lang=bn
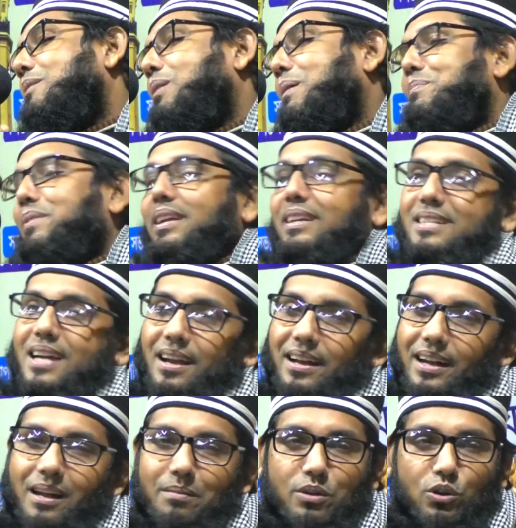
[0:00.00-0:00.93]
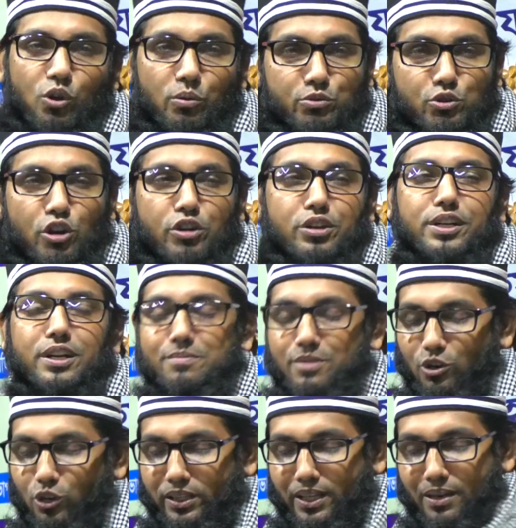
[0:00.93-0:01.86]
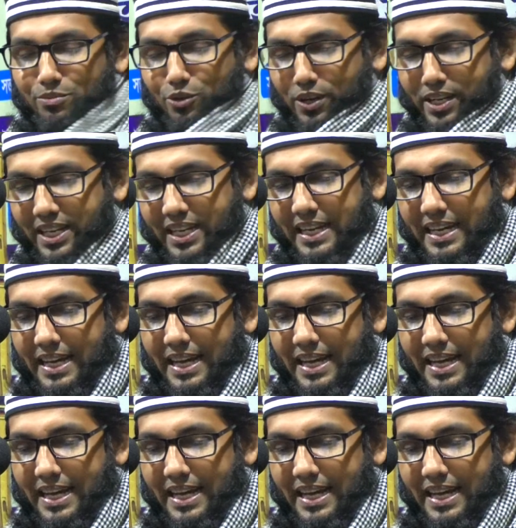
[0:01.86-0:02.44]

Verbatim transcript: যাব আপনারা জানেন আমি খুব শর্ট টাইমে কথা বলি